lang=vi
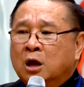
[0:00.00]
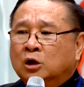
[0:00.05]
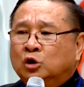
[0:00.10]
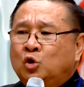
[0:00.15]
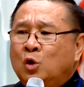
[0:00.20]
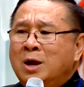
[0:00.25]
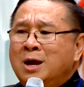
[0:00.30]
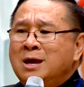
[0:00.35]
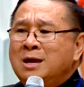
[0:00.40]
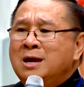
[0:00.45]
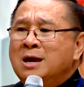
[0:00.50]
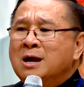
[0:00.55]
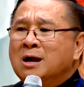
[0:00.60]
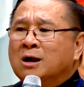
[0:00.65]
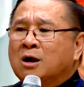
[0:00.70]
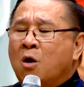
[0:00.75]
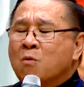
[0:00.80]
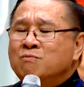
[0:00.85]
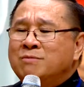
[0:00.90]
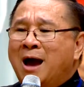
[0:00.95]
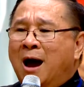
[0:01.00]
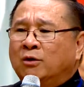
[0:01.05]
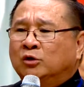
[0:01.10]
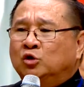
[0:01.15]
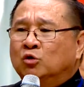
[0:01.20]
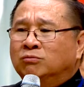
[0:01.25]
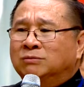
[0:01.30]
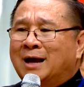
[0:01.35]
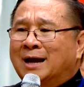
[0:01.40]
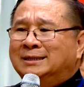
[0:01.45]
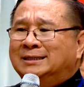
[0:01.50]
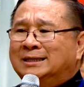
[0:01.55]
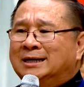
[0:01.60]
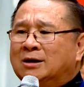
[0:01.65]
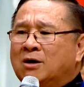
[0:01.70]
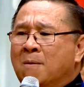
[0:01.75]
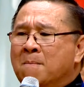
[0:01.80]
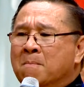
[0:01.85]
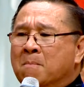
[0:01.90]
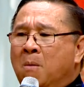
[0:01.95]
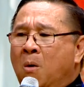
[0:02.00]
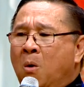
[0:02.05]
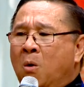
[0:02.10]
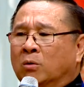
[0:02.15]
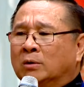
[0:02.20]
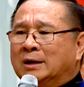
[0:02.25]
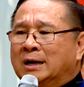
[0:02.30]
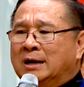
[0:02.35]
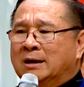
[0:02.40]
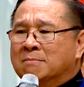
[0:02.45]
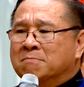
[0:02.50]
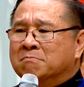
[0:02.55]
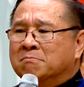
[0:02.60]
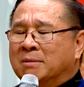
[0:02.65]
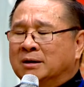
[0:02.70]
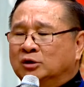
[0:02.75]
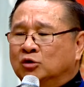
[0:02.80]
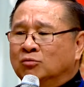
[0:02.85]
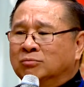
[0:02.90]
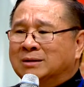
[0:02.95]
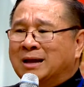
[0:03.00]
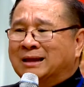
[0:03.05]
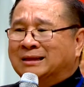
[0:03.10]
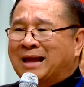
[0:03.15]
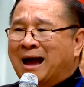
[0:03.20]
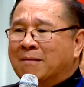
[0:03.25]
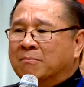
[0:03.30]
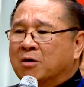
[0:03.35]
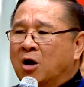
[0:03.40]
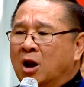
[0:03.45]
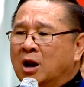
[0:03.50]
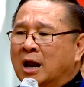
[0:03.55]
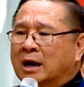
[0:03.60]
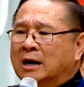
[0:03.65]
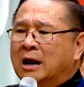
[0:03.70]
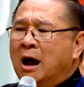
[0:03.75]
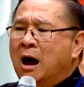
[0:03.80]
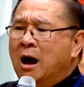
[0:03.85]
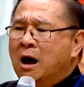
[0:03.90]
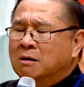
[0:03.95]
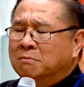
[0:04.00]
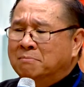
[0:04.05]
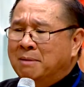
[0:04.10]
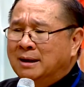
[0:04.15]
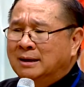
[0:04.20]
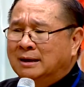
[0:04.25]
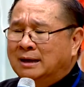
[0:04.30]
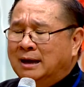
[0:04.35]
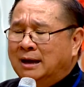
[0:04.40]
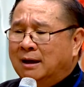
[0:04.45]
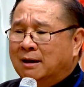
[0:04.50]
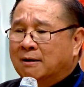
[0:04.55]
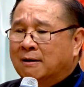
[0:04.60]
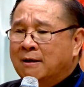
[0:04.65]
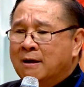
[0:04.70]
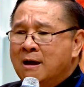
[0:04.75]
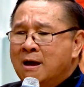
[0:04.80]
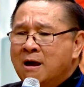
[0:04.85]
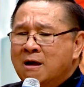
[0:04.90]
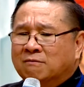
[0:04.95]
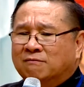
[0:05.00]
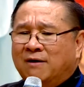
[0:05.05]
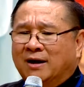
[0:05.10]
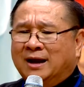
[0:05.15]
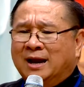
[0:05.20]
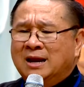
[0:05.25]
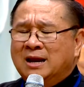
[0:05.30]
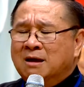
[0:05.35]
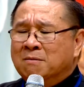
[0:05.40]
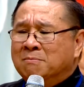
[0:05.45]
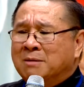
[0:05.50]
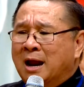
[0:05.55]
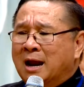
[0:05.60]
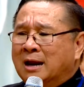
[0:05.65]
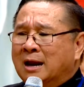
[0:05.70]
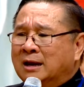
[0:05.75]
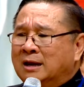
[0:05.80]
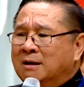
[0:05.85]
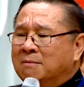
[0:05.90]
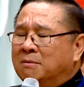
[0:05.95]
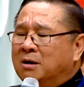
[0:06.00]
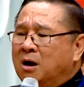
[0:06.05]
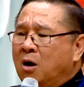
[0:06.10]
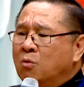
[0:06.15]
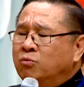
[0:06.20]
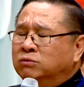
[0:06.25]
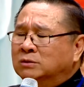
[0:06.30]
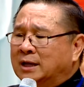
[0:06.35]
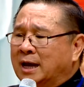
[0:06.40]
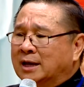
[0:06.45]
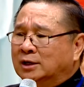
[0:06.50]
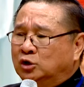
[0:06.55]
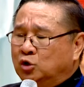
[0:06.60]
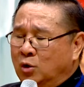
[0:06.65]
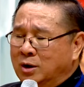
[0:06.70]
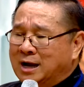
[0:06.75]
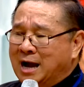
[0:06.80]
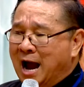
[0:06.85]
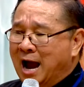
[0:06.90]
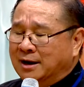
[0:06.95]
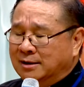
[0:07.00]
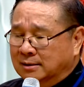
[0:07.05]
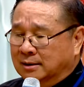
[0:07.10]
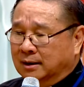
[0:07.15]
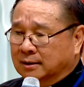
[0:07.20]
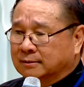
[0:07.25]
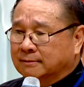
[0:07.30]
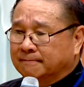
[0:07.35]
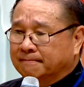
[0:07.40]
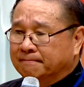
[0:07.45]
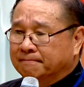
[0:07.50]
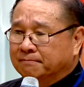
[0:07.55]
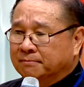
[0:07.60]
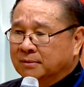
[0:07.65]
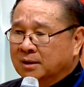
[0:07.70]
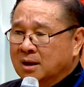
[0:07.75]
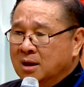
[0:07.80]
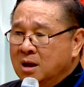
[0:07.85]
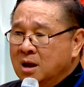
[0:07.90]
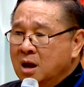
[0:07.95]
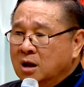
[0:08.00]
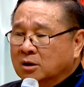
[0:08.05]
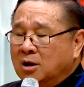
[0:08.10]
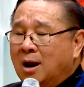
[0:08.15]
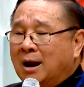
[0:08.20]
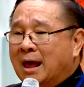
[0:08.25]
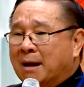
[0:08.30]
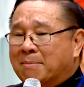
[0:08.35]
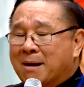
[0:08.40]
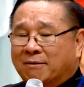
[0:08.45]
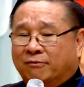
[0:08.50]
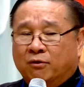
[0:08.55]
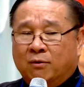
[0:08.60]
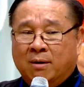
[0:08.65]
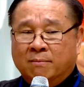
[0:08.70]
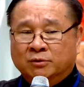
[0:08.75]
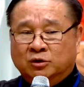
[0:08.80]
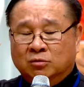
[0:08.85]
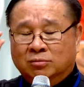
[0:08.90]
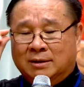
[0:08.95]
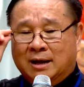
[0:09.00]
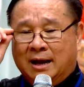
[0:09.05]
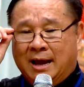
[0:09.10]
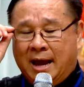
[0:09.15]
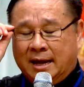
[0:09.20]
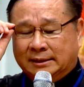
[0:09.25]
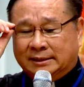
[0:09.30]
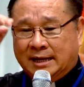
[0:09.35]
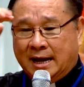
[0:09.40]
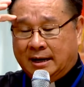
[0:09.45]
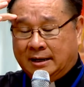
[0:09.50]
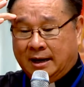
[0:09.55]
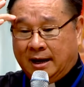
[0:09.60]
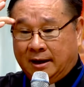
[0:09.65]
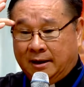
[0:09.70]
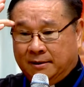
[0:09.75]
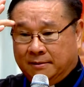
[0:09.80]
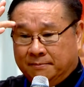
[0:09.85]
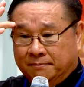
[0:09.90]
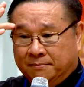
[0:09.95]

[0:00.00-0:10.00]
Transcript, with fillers: Tuy nhiên Công giáo chúng ta chỉ có một điểm mà chúng ta tạm gọi là nó hơn bên kia. Và cái điểm này là điểm không thể chối cãi được. Đó là bài phúc âm chúng ta nghe sáng nay.